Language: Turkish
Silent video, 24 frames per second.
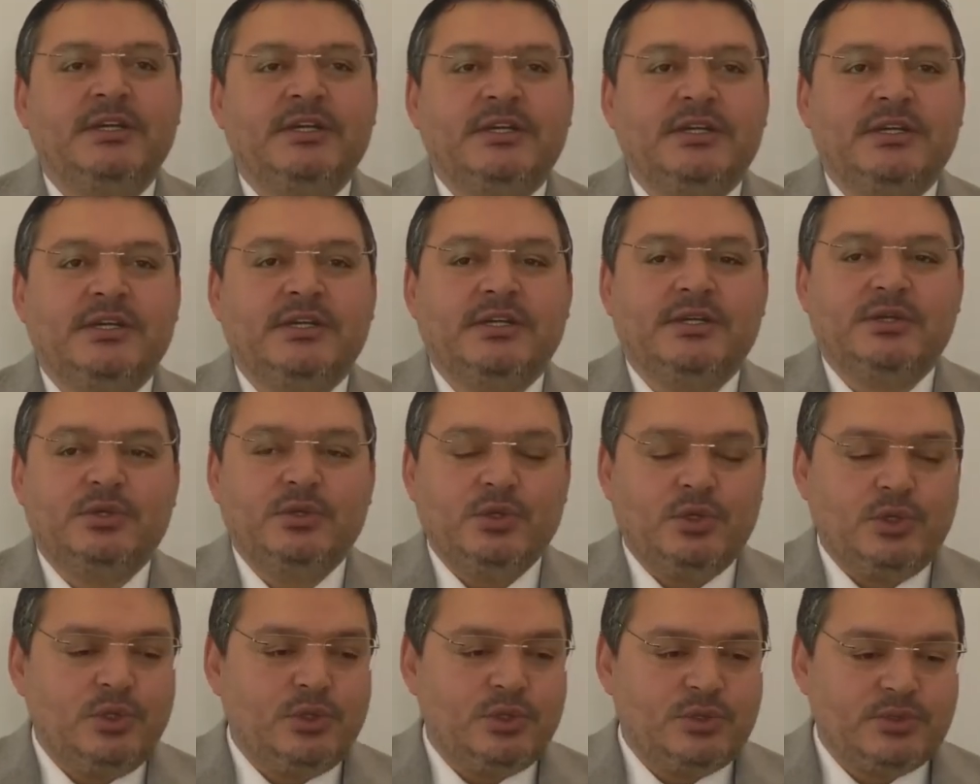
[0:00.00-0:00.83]
E,
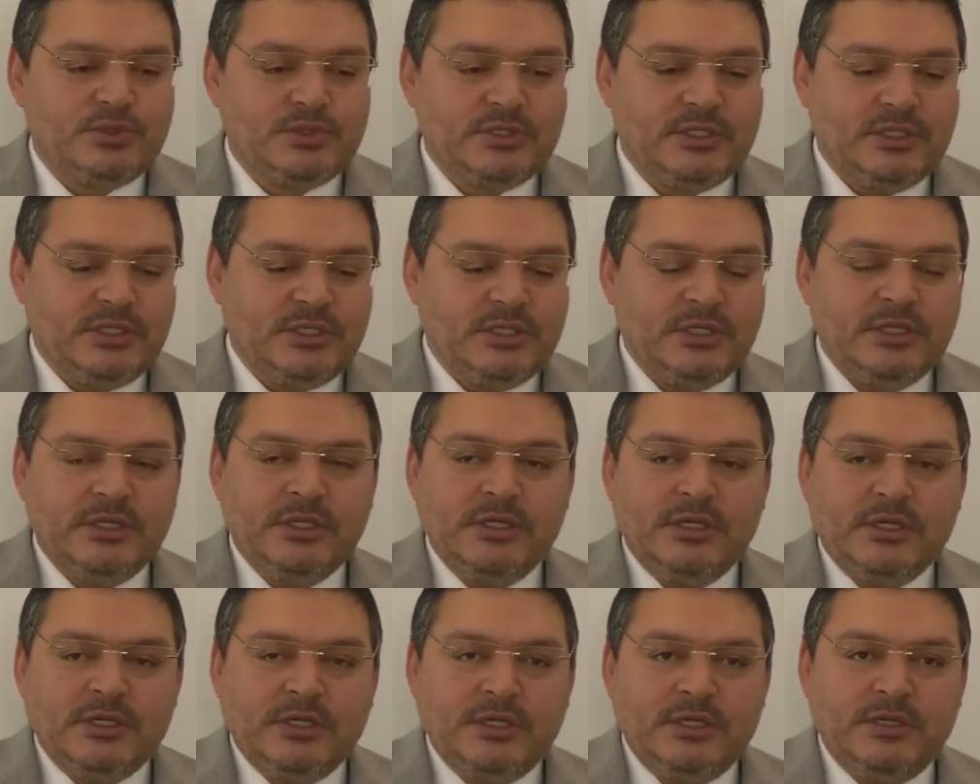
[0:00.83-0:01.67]
görüyoruz ki
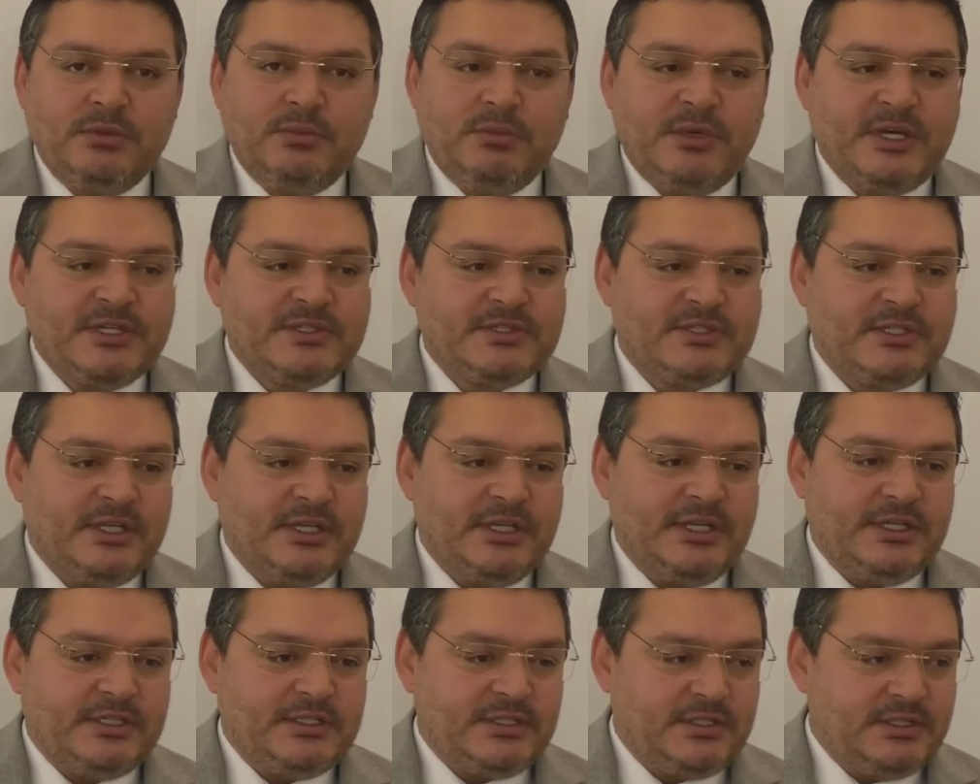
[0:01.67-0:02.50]
e,
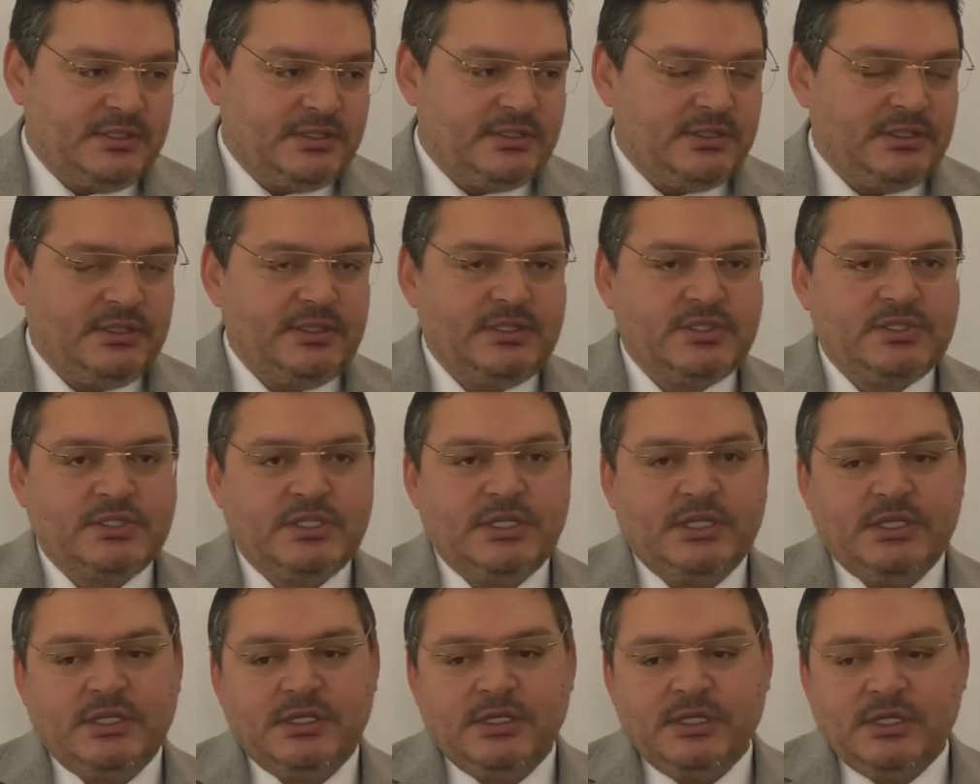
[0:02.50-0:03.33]
maskeler,
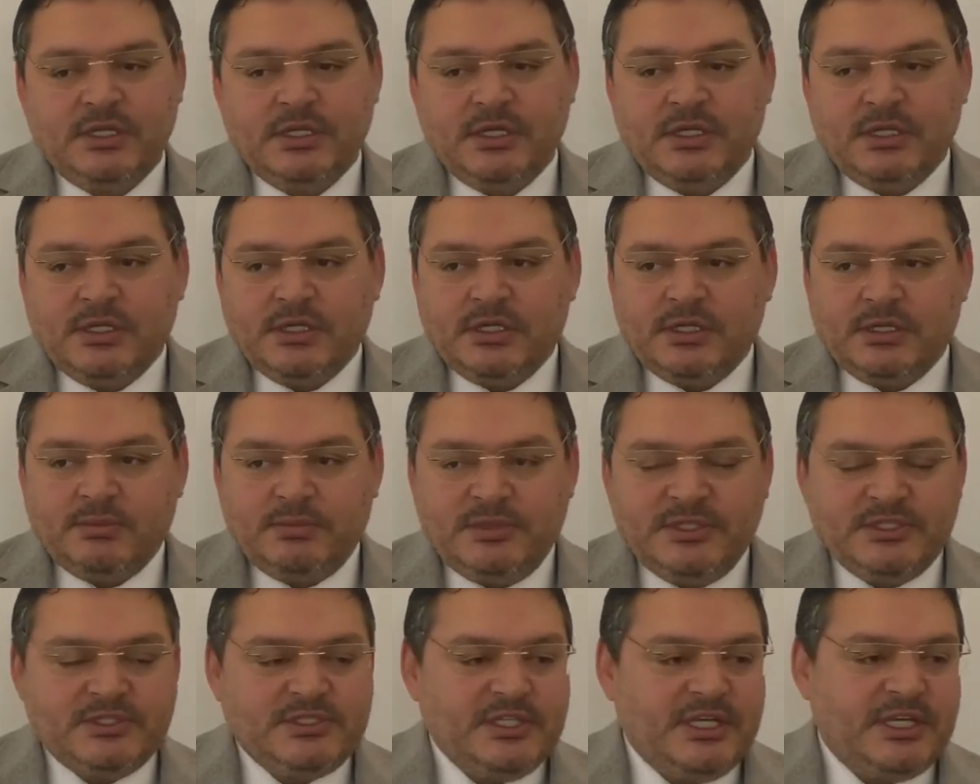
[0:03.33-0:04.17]
işte e,
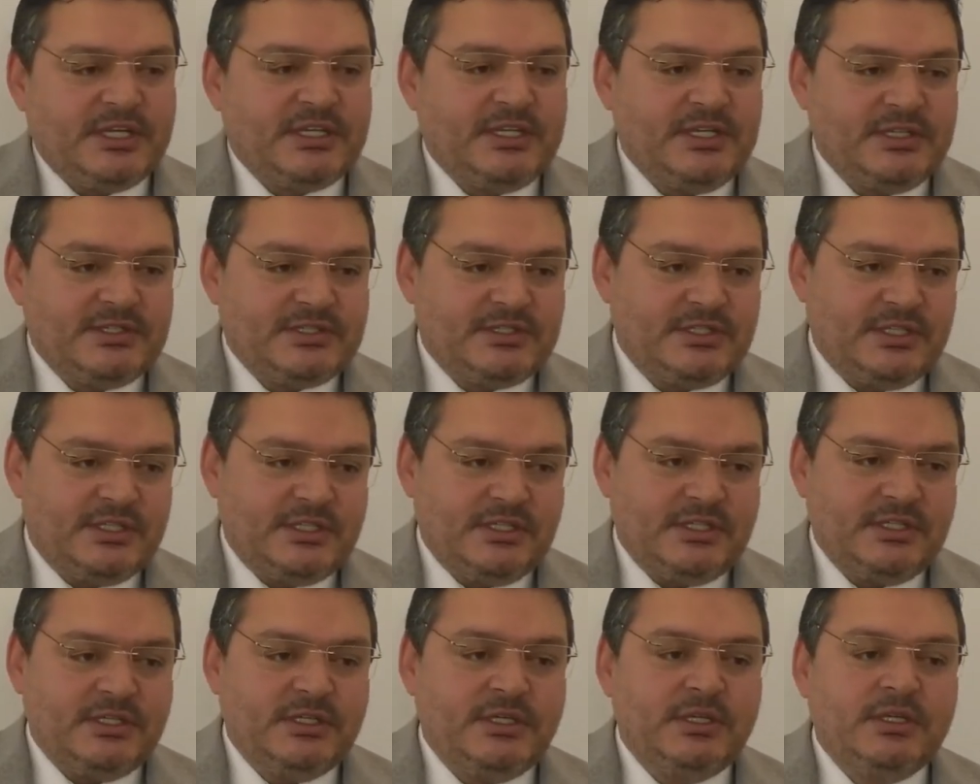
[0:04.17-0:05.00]
PCR
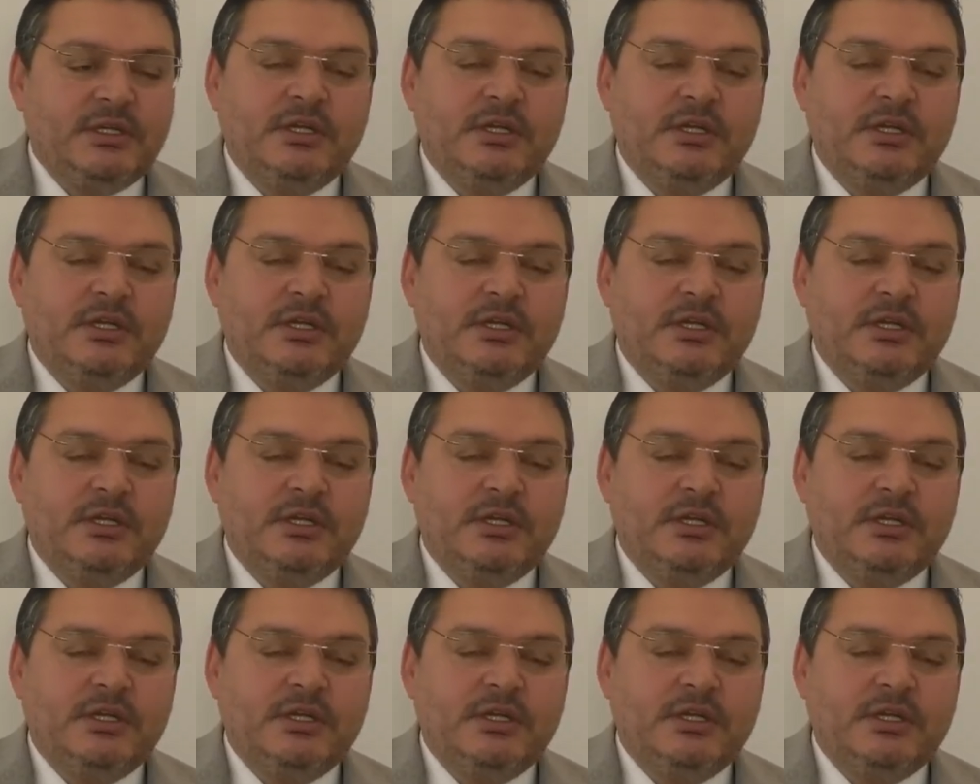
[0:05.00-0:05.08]
testleri,